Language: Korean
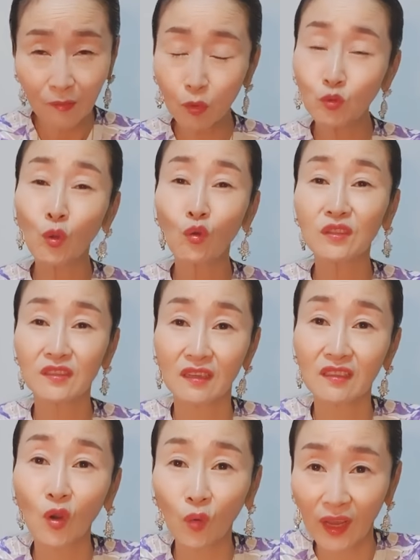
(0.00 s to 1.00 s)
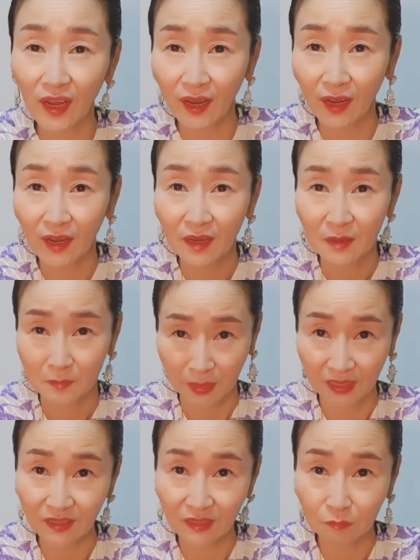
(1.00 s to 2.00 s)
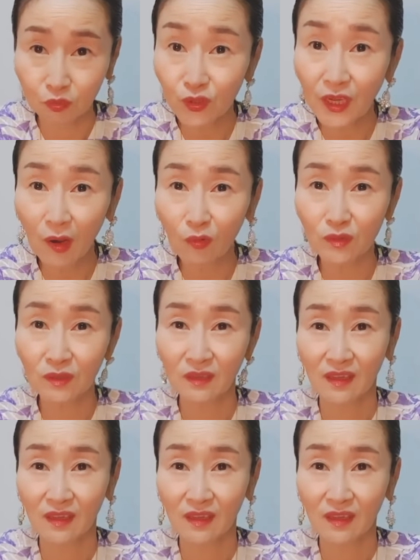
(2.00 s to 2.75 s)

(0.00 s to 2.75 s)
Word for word: 보통은 이제 그렇게 많이 풀이하고